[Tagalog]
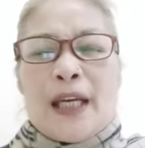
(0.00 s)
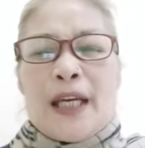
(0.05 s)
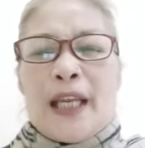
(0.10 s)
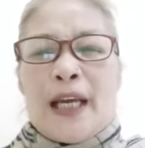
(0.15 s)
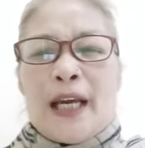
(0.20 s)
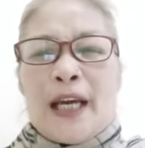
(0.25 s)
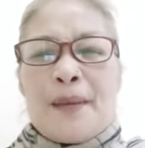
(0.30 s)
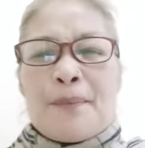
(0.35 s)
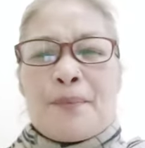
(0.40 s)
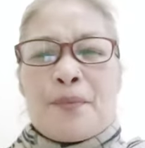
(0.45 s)

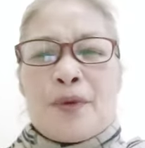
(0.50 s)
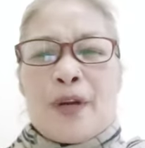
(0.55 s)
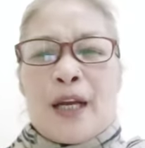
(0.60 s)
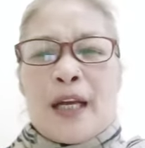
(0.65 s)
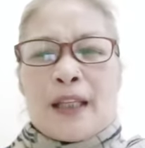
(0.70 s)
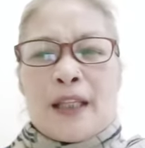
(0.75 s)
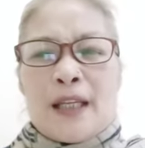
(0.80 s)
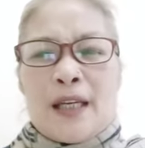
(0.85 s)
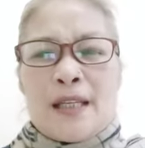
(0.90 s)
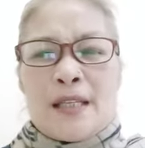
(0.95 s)
Ilagay po
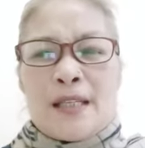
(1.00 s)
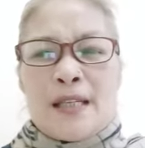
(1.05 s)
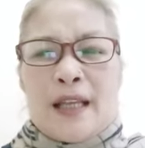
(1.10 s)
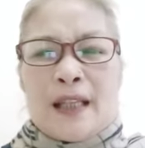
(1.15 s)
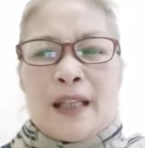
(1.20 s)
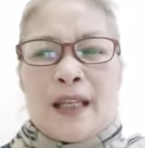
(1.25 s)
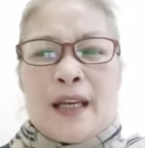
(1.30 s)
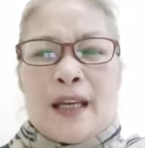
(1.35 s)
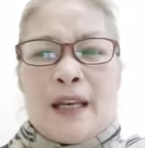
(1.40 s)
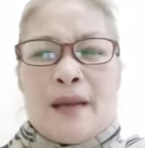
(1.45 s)
natin sa
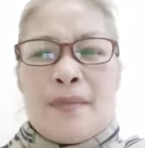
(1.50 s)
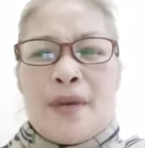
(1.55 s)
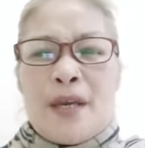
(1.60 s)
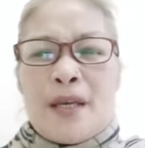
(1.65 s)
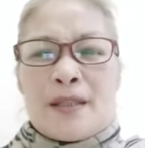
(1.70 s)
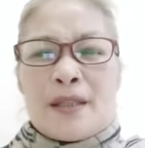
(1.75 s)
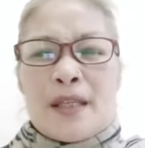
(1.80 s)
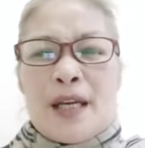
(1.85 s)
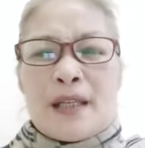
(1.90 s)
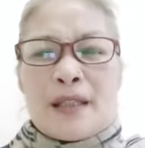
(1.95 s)
ating
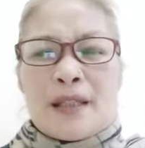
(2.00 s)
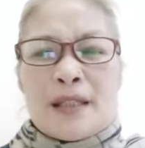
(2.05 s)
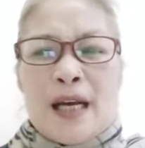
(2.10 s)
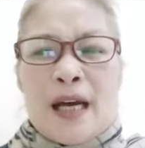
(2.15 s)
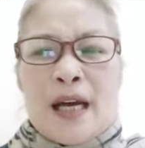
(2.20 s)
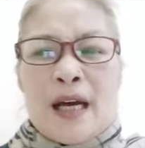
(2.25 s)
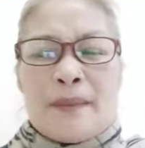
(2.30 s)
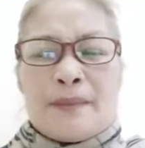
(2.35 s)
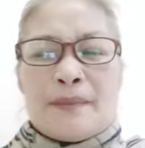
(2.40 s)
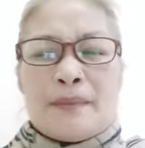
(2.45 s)
lamesa
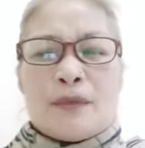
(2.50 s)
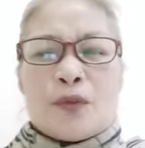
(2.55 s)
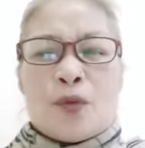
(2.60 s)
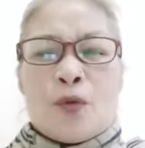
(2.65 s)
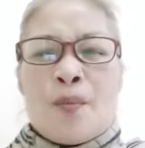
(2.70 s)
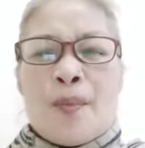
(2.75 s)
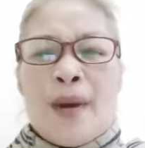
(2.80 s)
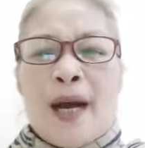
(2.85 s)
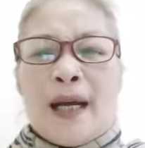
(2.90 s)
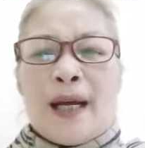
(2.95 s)
sa
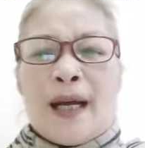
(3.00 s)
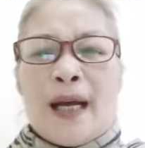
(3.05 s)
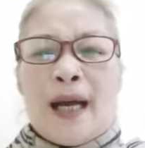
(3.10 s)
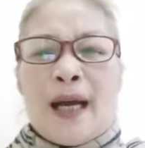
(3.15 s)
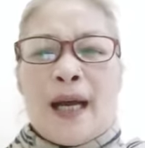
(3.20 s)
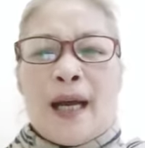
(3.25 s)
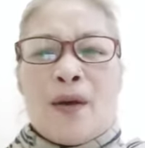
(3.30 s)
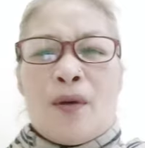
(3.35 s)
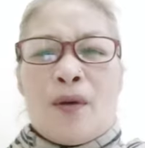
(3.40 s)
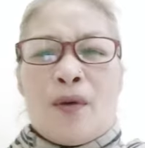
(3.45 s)

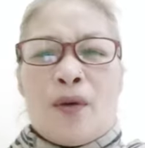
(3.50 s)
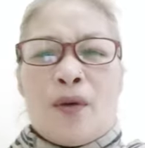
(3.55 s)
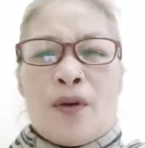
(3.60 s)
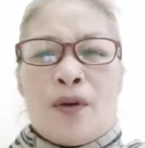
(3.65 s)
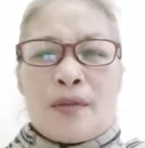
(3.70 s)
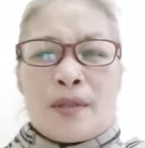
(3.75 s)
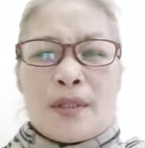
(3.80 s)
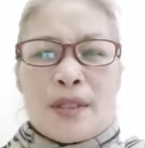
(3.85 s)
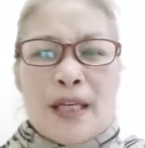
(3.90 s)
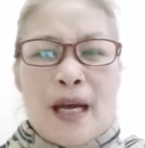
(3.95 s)
umaga
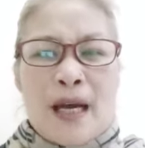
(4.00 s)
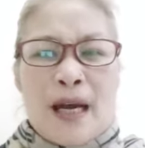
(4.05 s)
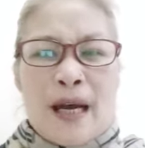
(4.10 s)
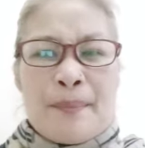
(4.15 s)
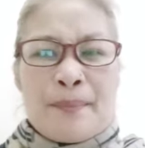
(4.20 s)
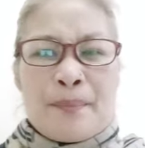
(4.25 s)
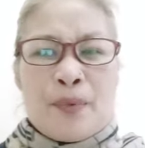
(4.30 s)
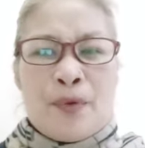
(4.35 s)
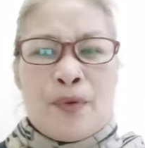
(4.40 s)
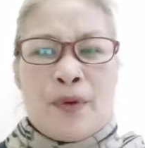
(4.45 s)
or sa
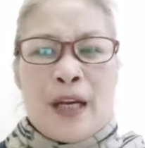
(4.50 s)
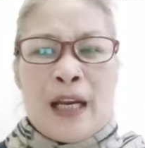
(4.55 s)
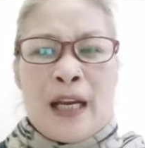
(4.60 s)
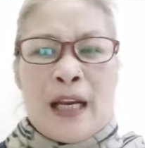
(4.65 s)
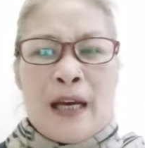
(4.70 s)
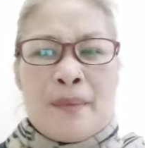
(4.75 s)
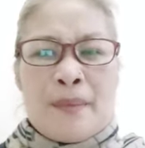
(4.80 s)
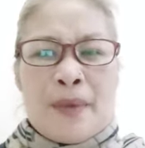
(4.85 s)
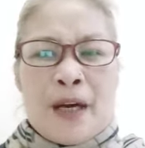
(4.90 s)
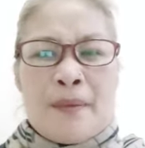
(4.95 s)
hapon na
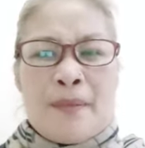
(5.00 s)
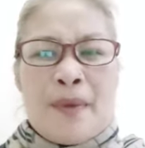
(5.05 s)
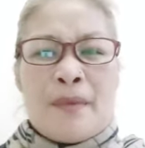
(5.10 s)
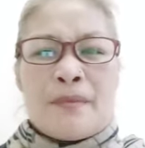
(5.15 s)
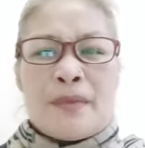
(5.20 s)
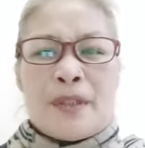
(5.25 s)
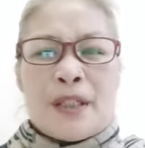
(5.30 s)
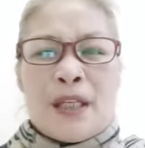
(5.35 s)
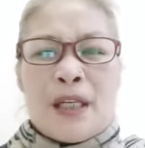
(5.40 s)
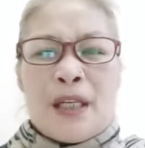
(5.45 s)
lang mga
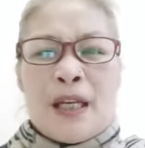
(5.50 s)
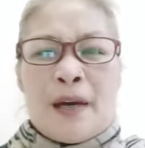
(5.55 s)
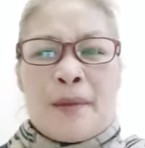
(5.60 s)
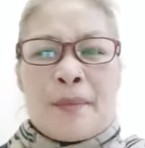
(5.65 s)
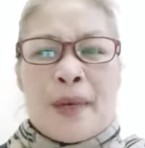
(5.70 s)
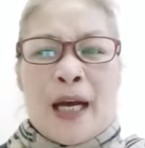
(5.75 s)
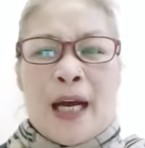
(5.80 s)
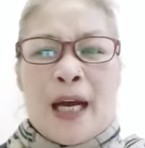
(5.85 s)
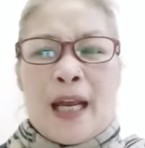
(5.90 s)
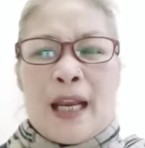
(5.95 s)
mamsi ng
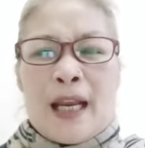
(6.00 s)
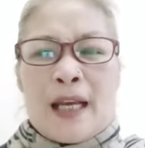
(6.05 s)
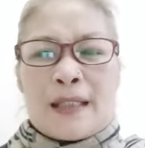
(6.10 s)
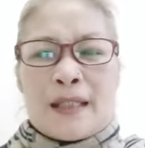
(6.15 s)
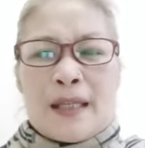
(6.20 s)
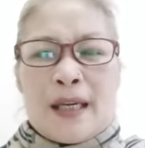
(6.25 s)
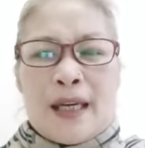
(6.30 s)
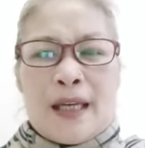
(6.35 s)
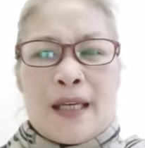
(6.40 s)
mga alas